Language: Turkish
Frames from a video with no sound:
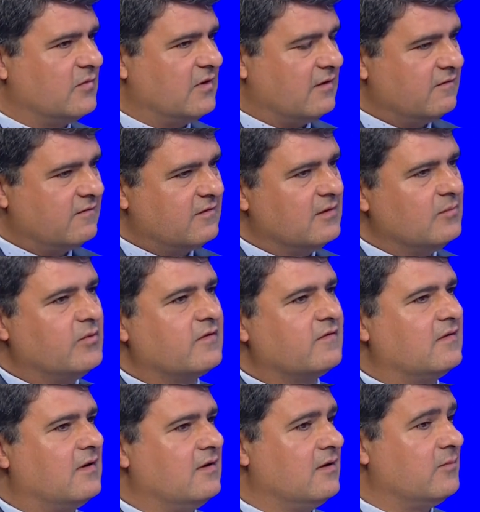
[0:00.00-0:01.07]
tekstil
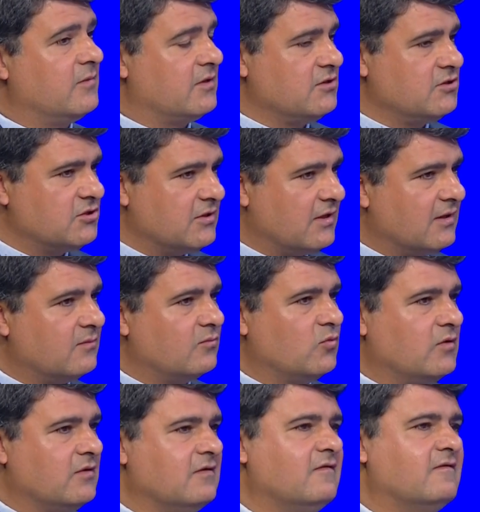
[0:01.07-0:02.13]
pazarlama, inşaat
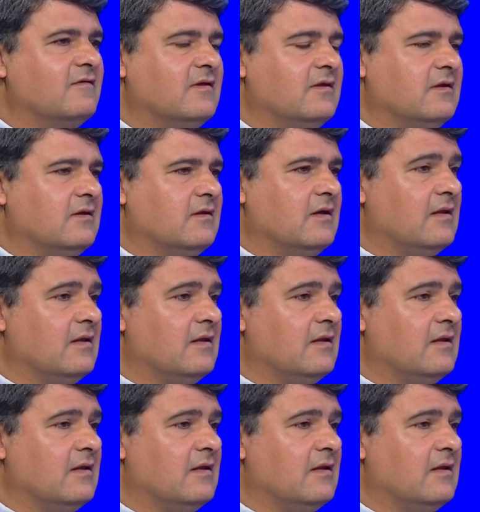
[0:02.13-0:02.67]
mühendisliği,